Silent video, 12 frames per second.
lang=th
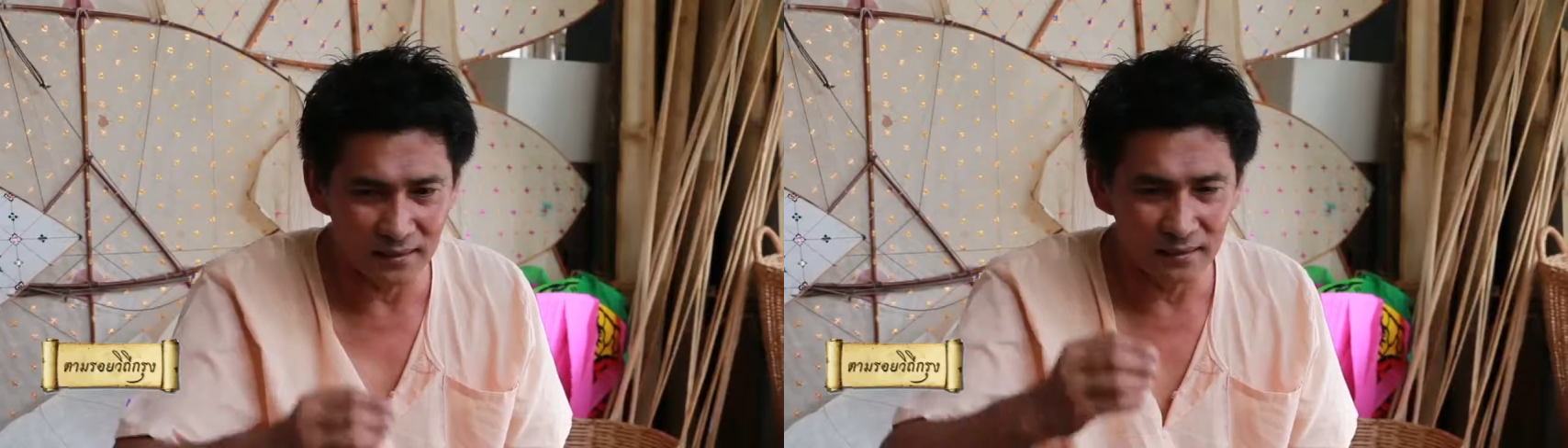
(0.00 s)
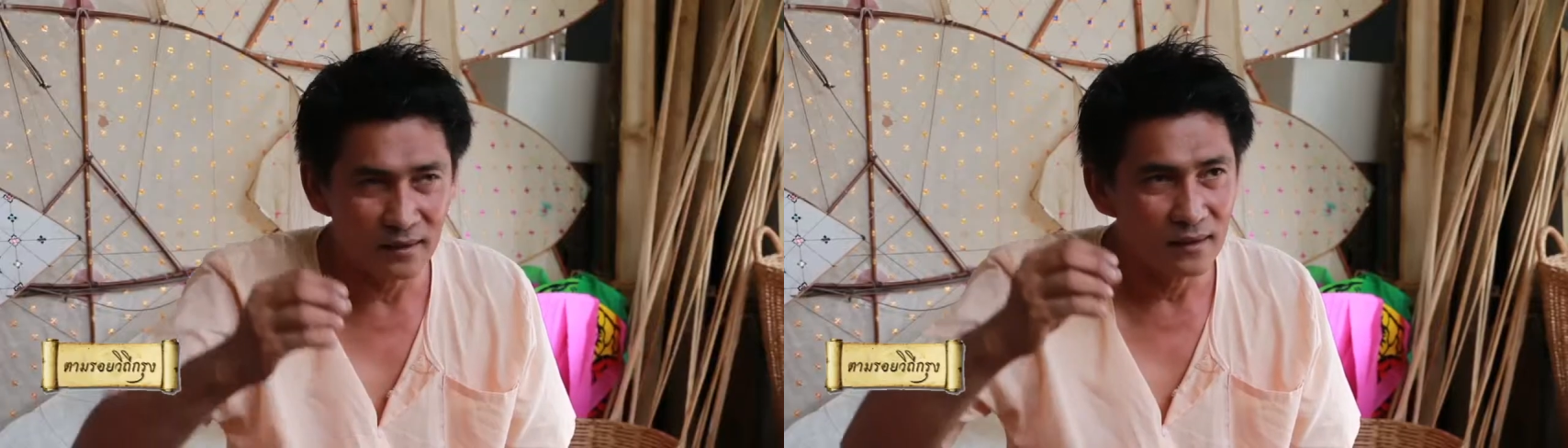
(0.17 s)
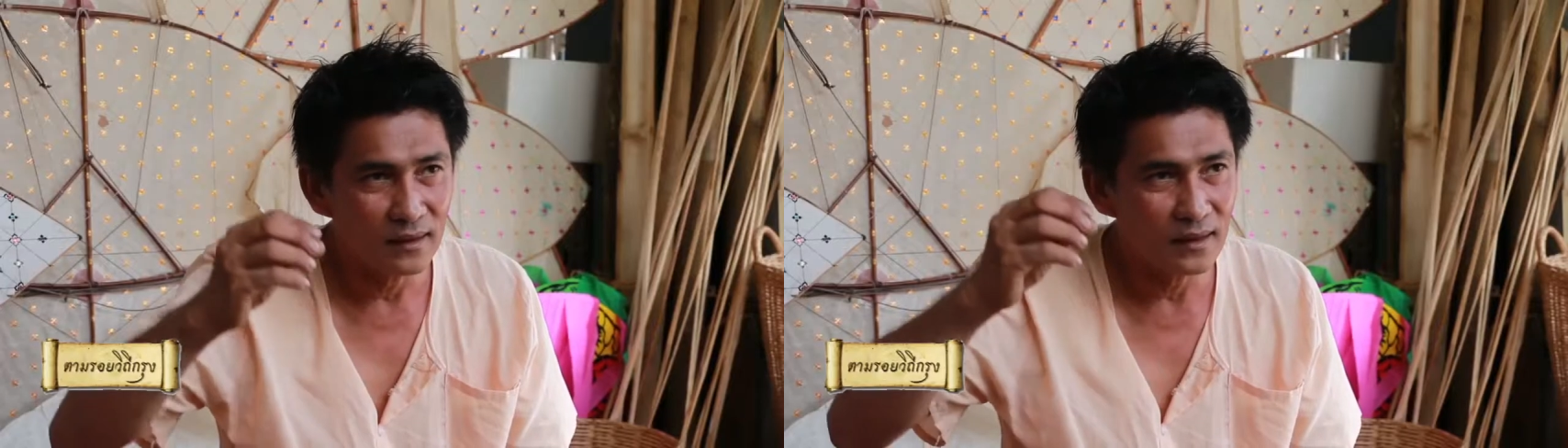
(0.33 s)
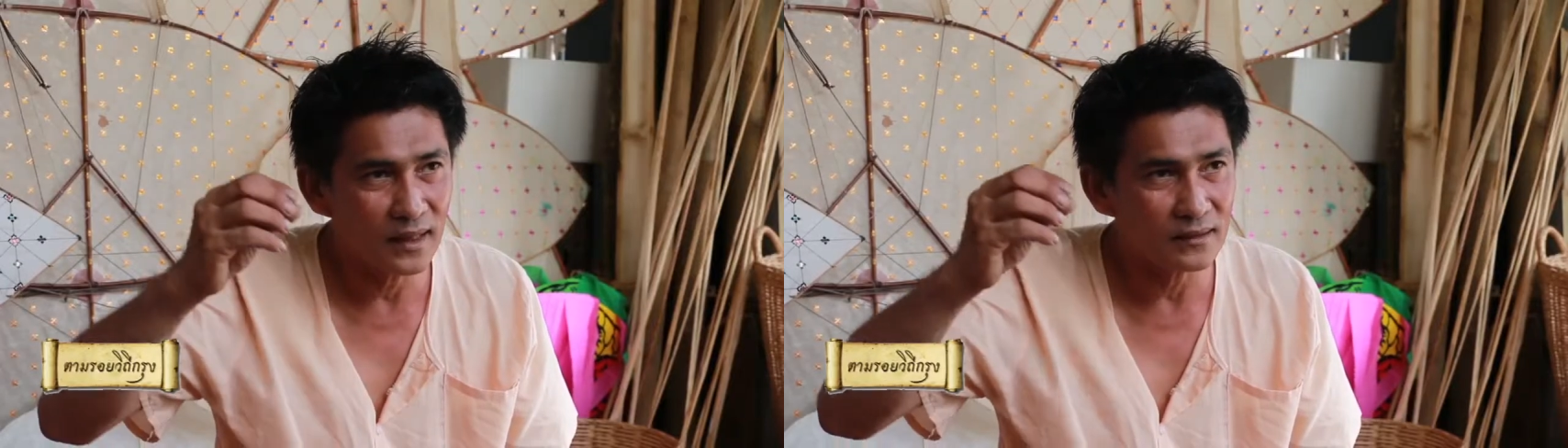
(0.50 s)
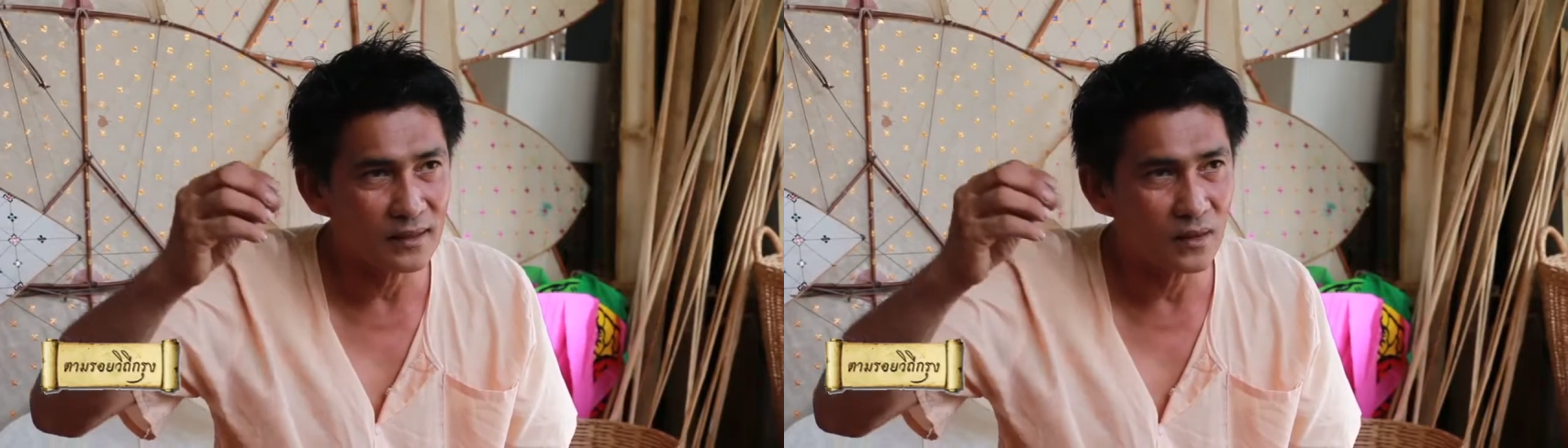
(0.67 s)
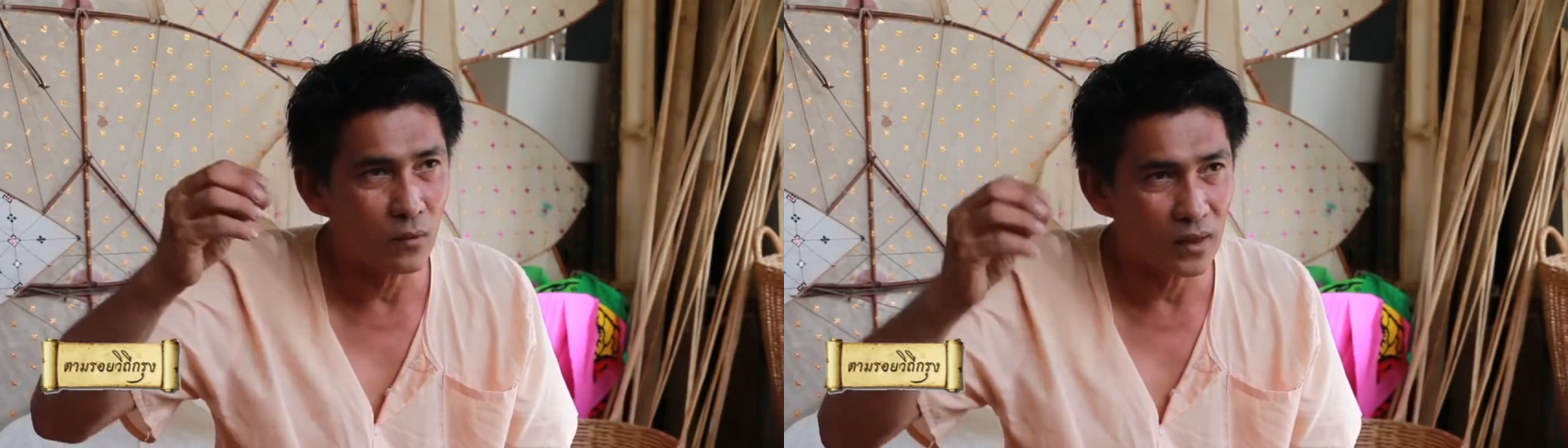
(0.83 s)
น เล่น
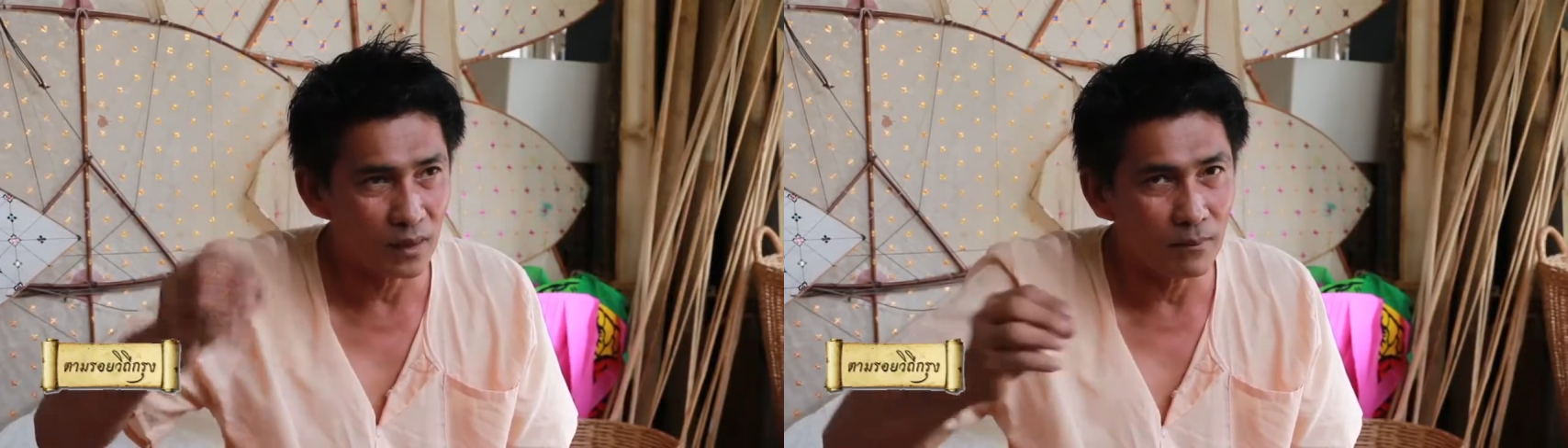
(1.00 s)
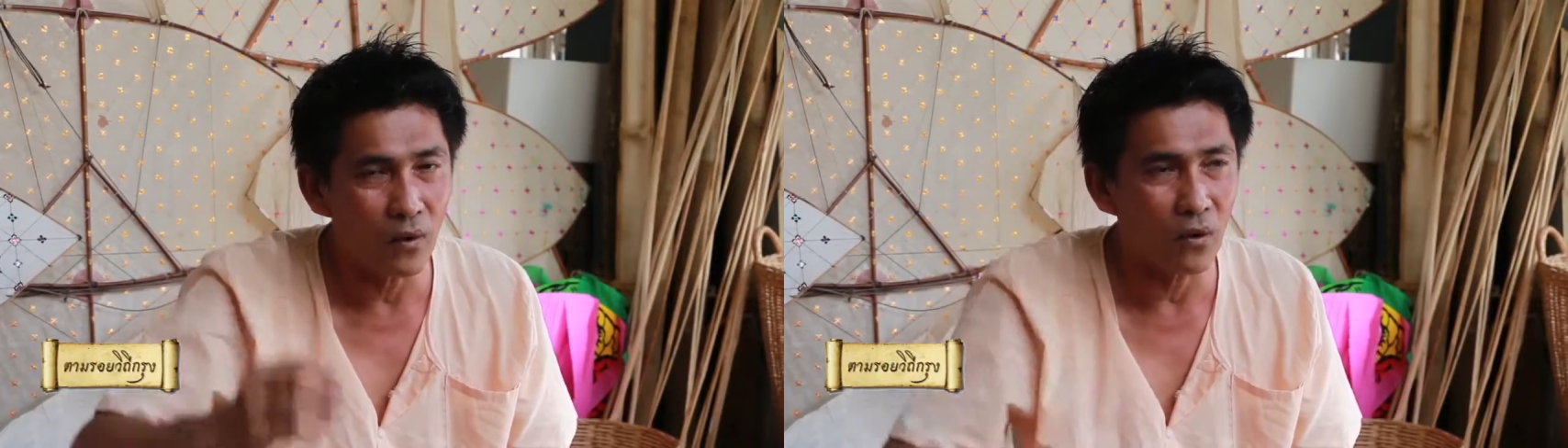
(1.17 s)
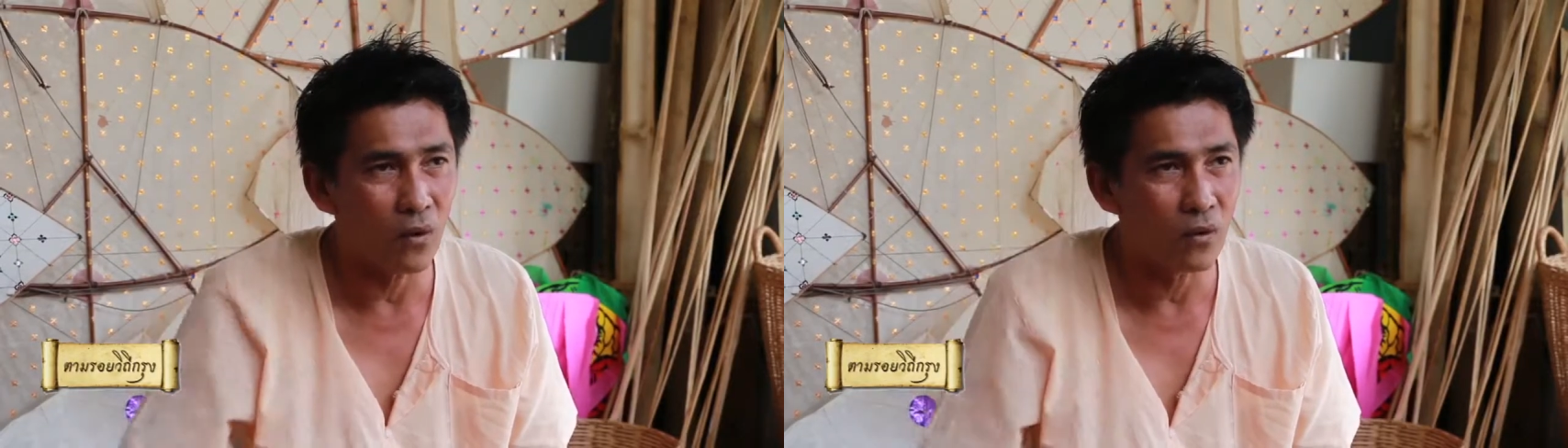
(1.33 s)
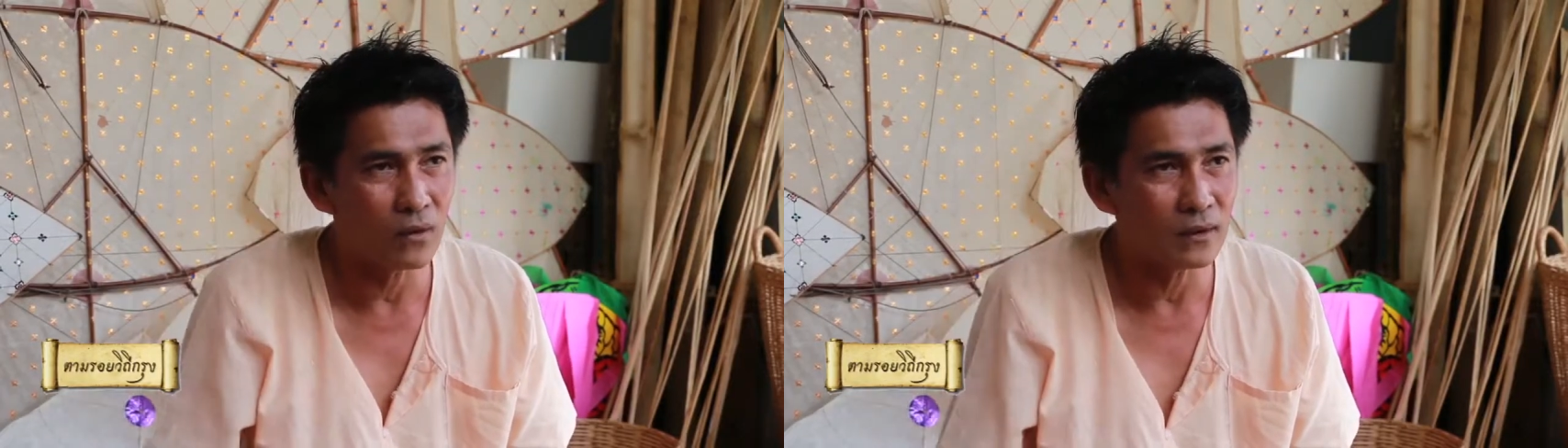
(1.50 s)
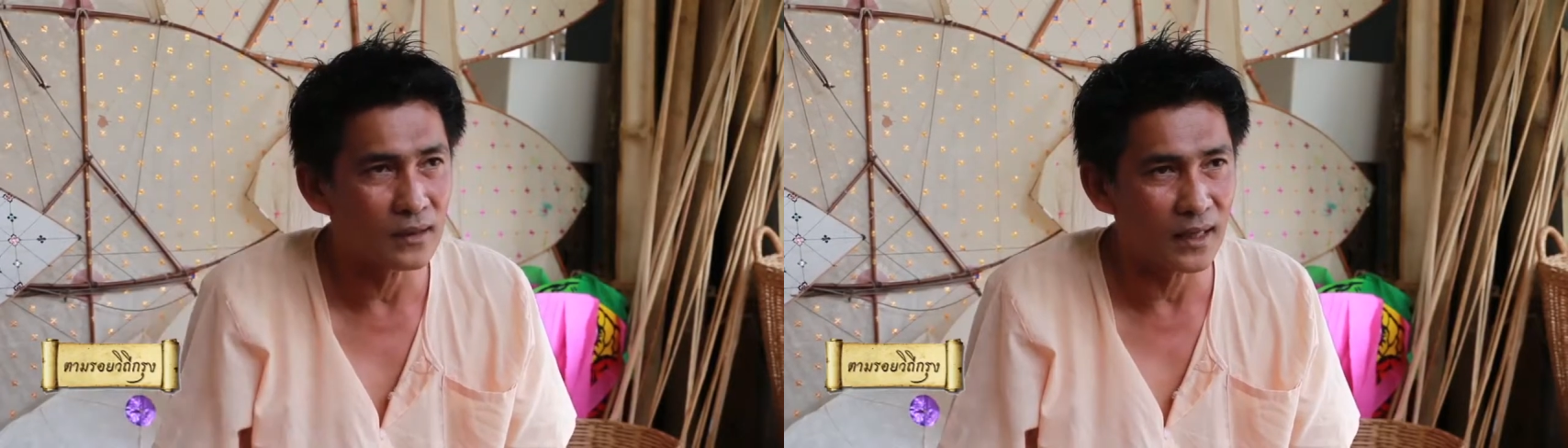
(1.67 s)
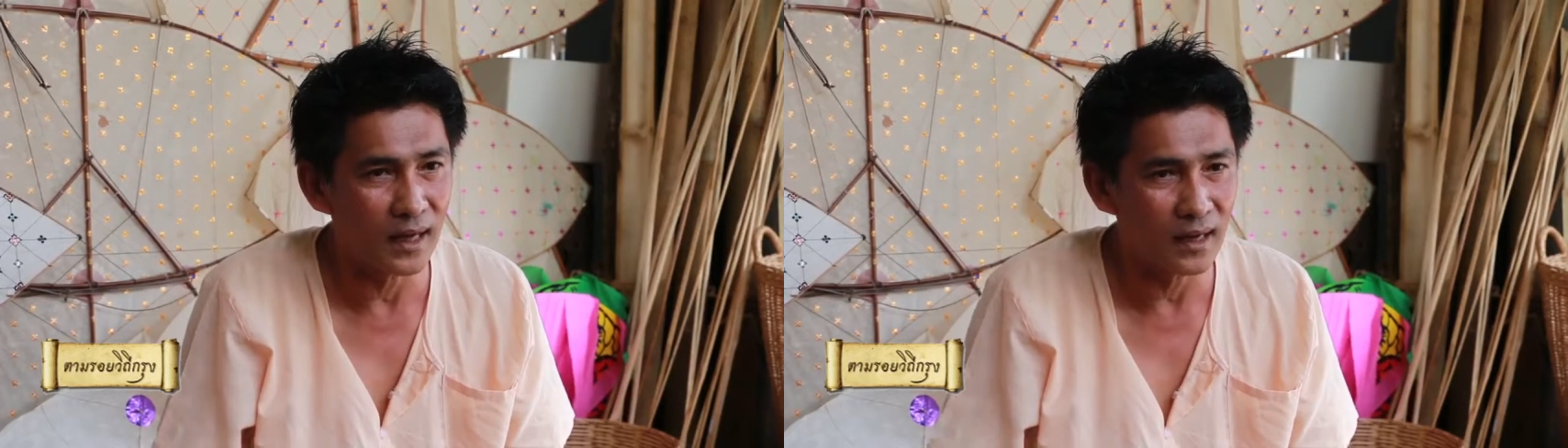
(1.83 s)
ที่หัวลำโพง
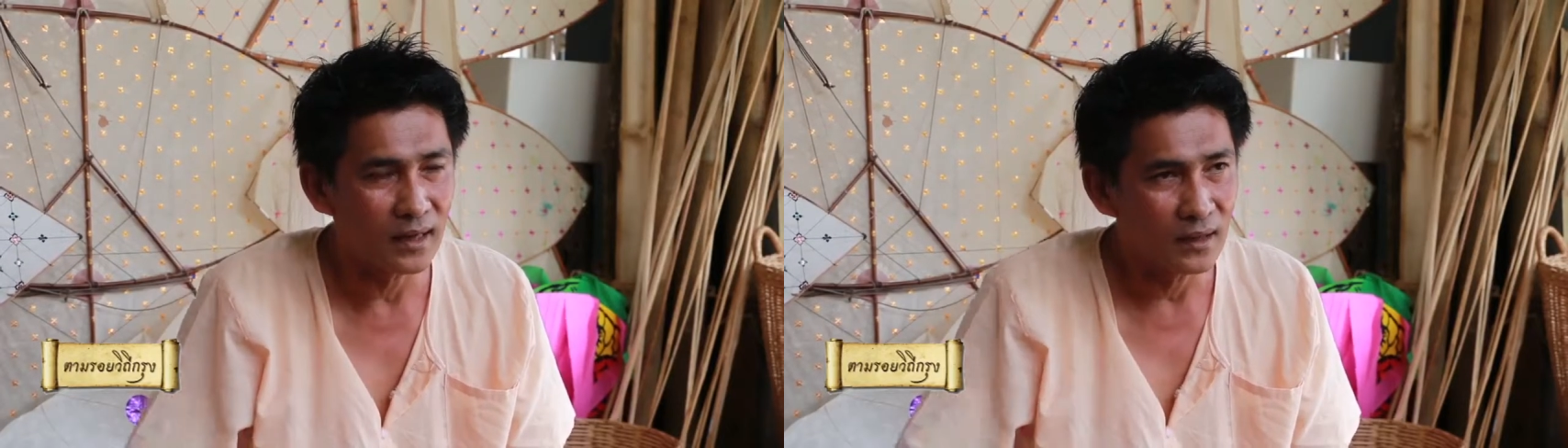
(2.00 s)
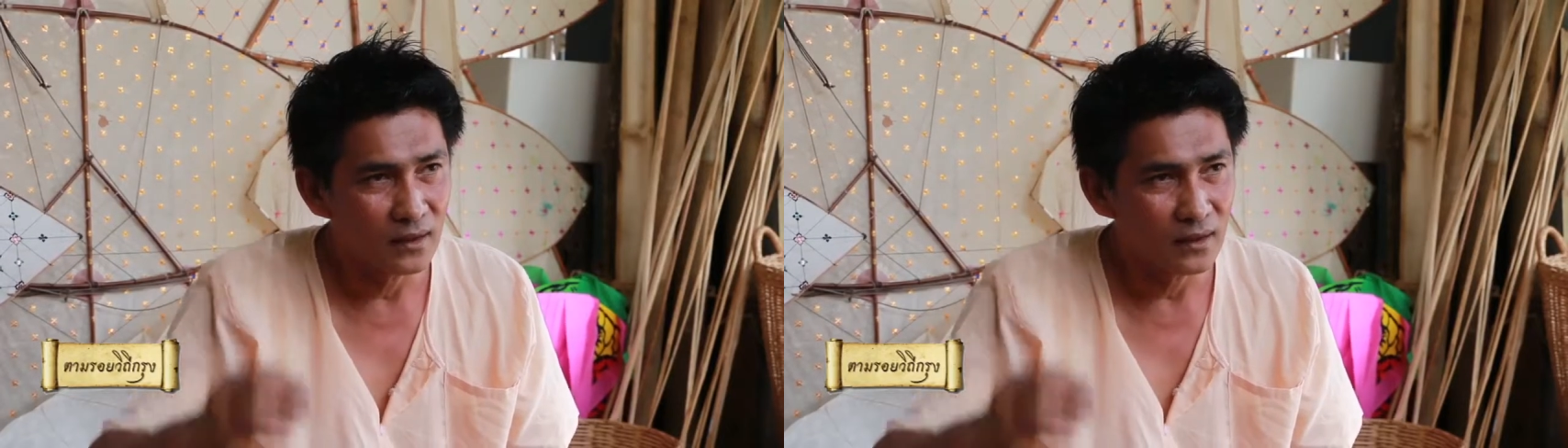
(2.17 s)
นะฮะ